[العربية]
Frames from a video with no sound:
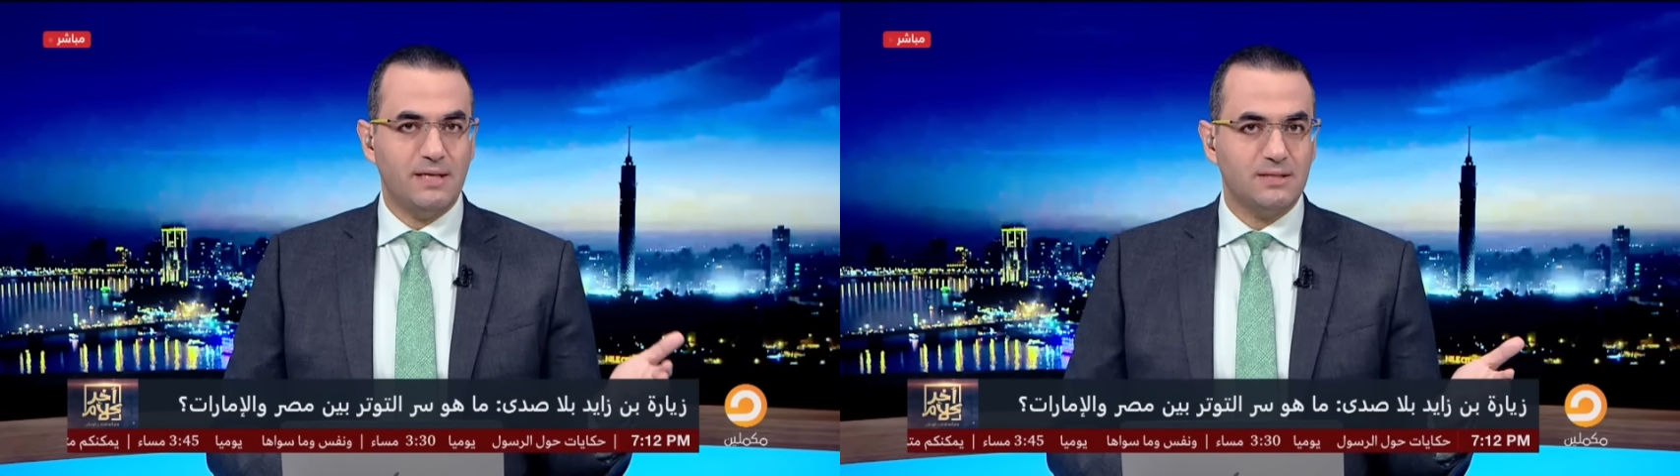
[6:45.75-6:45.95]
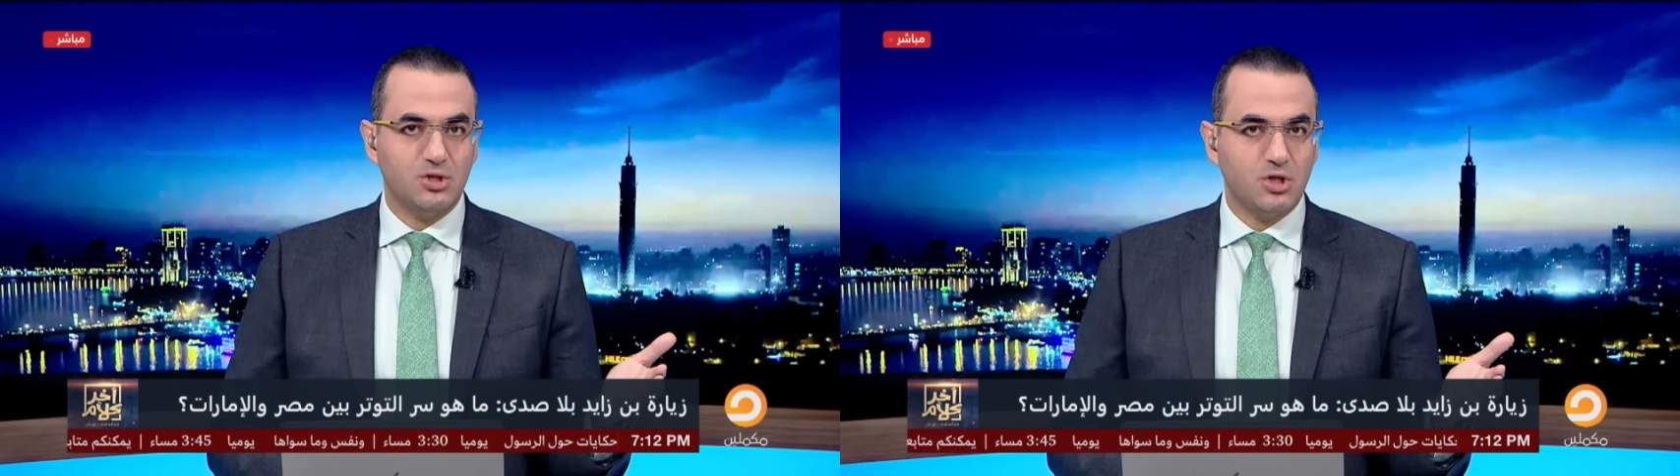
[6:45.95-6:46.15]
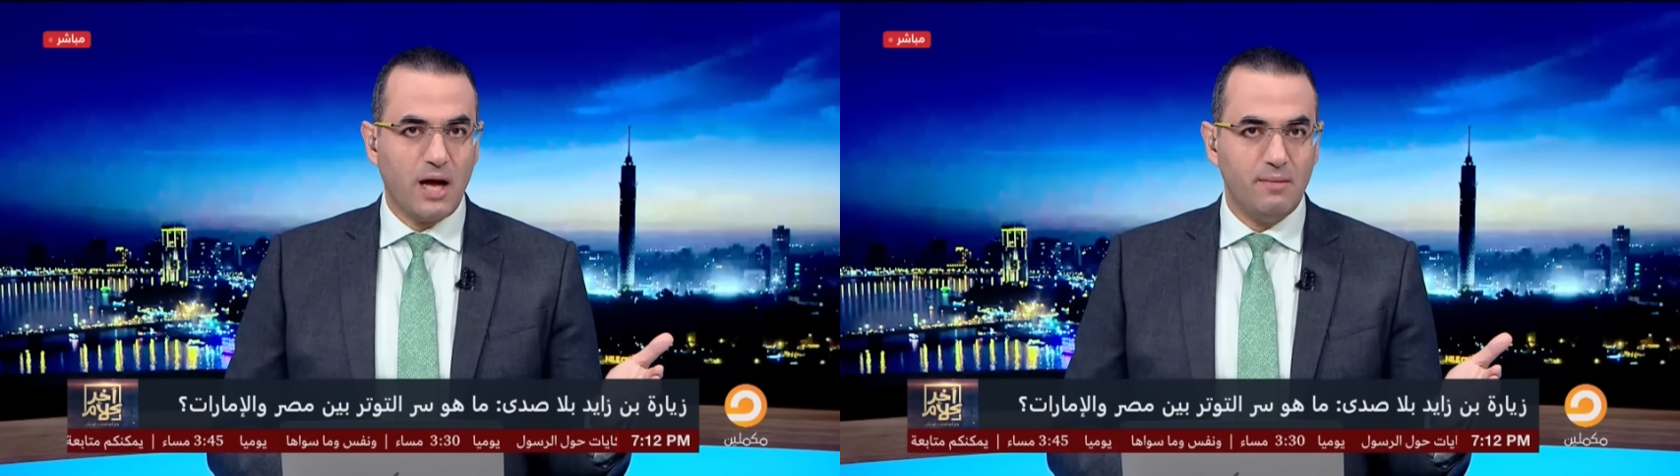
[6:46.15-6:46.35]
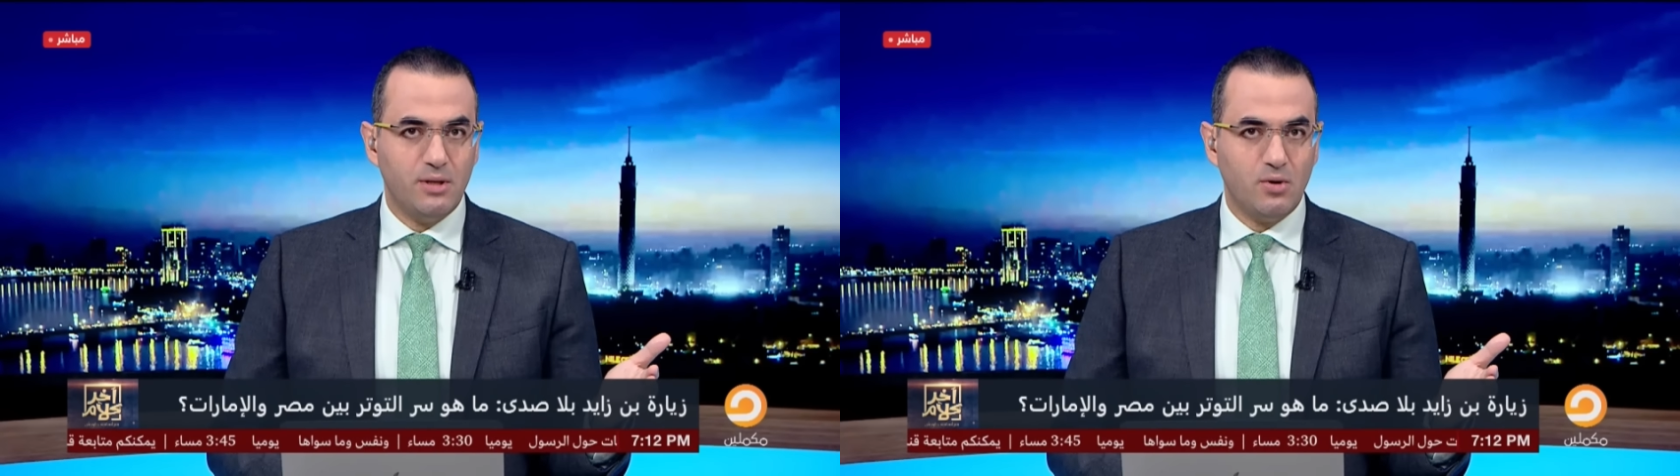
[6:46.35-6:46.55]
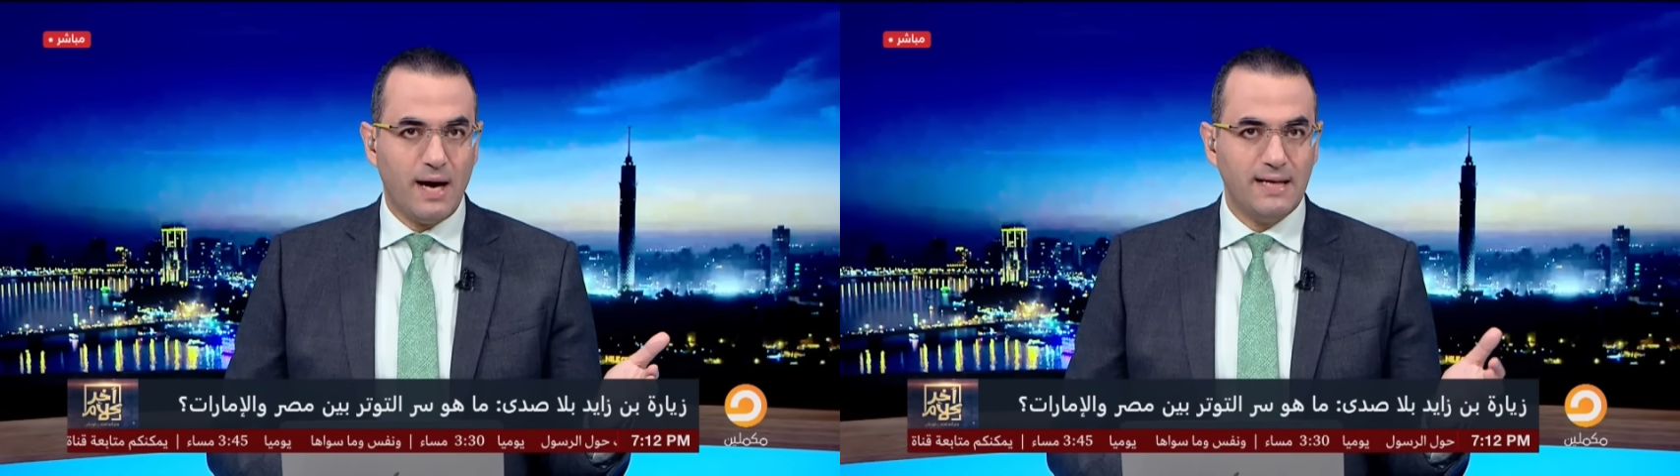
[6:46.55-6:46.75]
الناس تشتغل
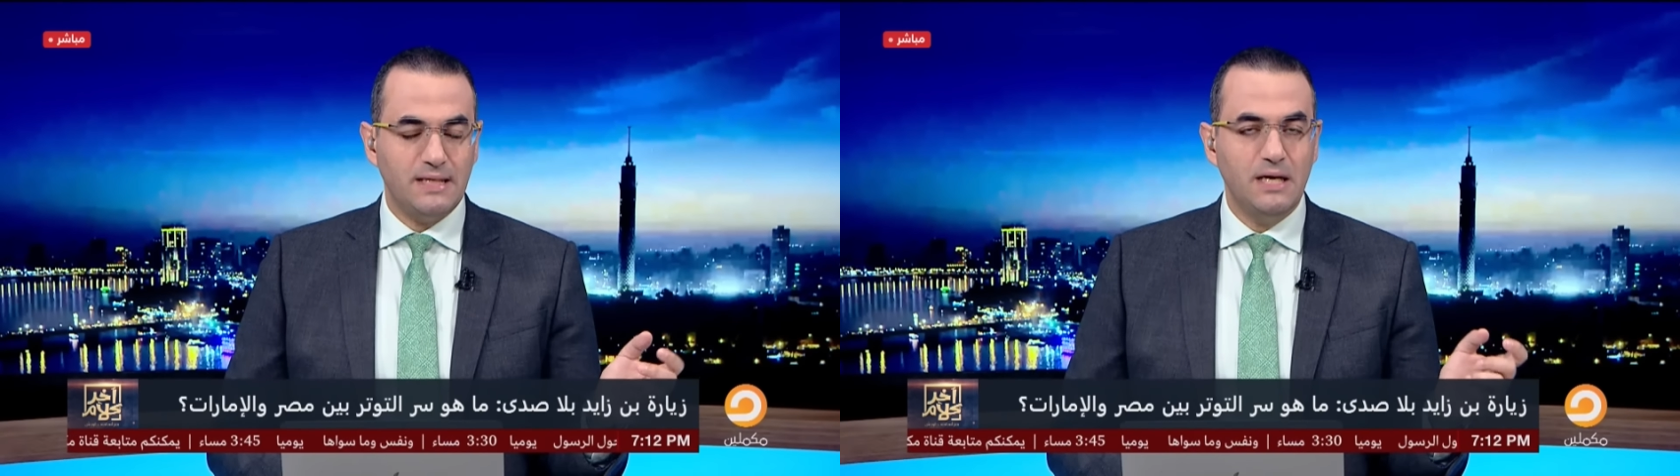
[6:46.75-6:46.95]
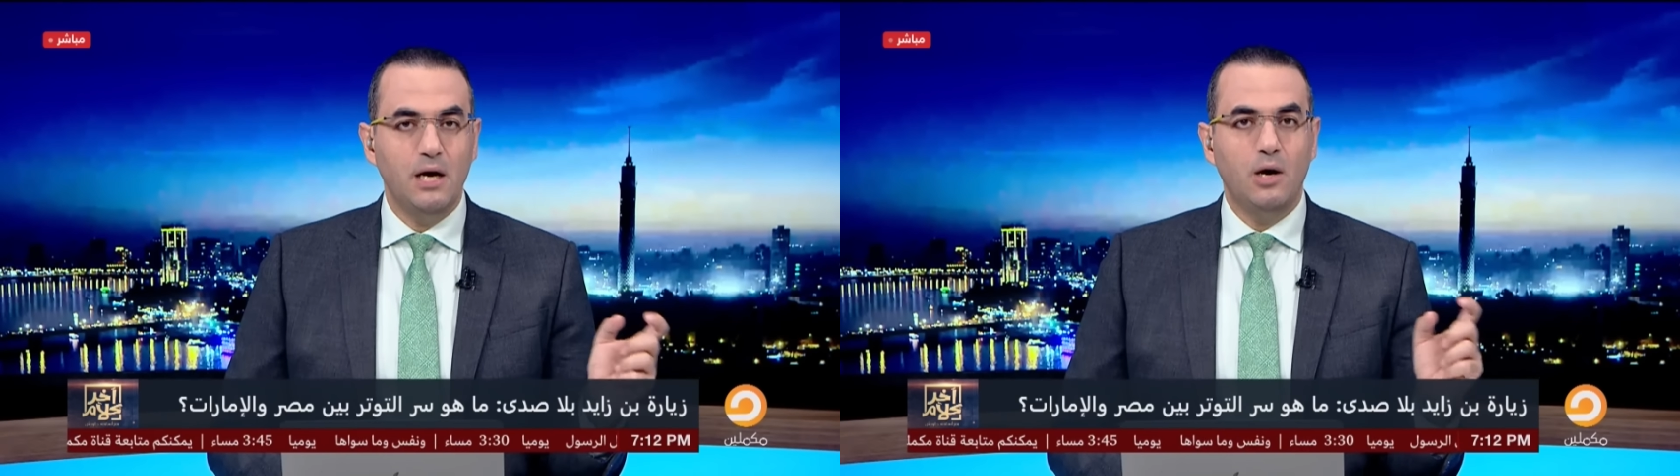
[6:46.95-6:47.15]
منه عادي